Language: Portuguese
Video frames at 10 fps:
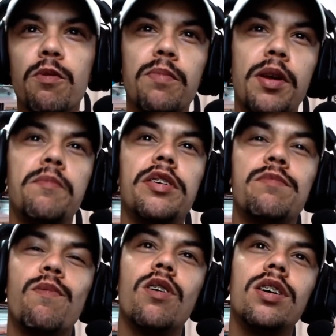pro Premier
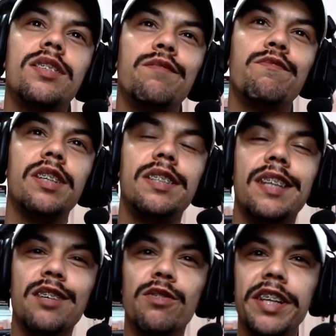Esportes, e foi
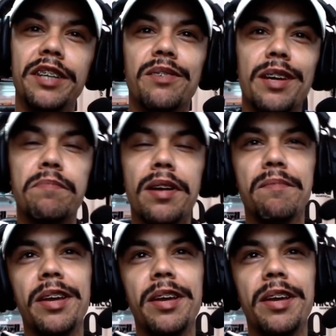esse ano lindo aí para